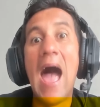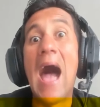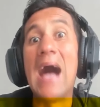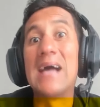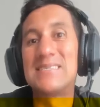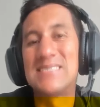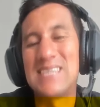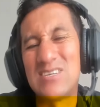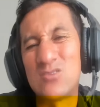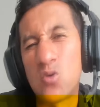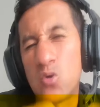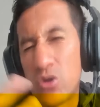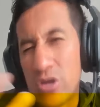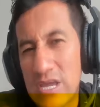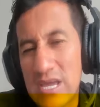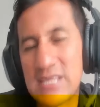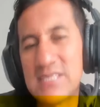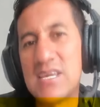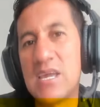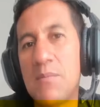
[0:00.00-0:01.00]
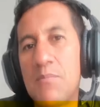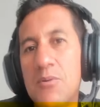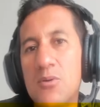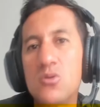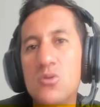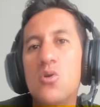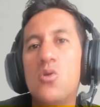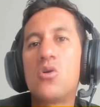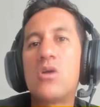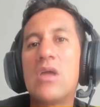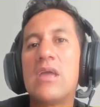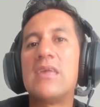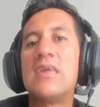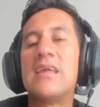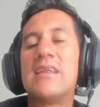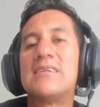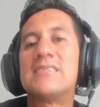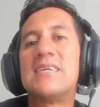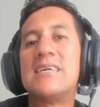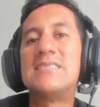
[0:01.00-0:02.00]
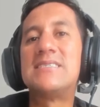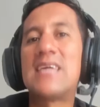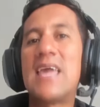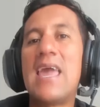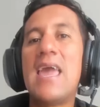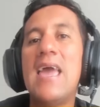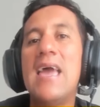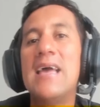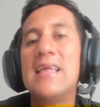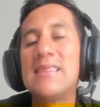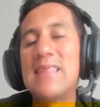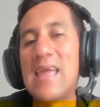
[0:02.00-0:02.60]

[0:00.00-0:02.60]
asesorías y de pronto lo que quieres es que